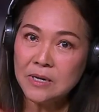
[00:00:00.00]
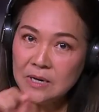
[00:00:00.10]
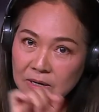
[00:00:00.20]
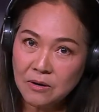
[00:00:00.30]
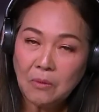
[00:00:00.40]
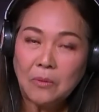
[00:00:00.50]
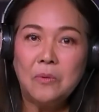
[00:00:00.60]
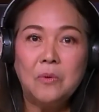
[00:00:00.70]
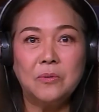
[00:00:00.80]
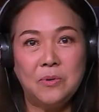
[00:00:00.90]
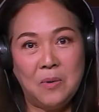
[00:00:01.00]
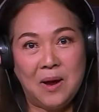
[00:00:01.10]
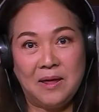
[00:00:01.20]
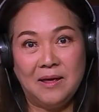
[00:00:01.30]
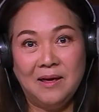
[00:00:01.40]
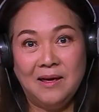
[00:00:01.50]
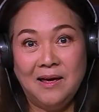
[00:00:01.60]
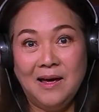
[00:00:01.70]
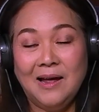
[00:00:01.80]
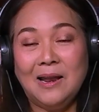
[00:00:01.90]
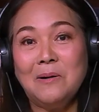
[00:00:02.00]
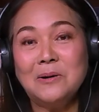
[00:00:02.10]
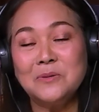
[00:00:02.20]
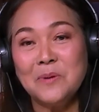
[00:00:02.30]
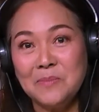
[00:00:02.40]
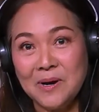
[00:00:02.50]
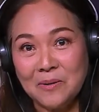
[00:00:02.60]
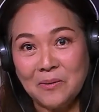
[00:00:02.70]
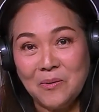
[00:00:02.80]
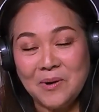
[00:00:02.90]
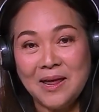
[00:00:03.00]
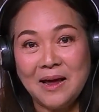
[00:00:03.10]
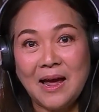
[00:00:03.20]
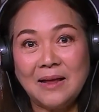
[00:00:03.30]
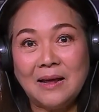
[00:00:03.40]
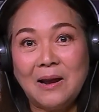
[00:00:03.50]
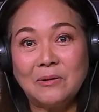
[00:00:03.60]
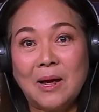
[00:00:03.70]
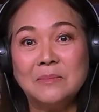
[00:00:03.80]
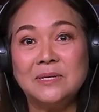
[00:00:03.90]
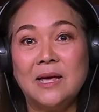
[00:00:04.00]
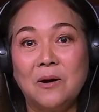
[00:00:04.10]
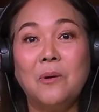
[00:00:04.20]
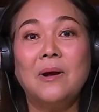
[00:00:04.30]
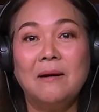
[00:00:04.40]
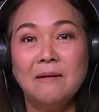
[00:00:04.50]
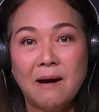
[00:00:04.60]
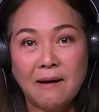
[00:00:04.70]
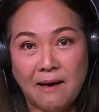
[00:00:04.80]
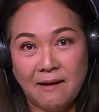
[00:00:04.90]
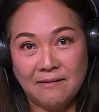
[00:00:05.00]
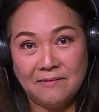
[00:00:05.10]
เพื่อนของลูกด้วยแล้วเราจะเป็นเพื่อนของลูกได้ยังไงถ้าเราทำเสียงคนละเรื่องอ่ะ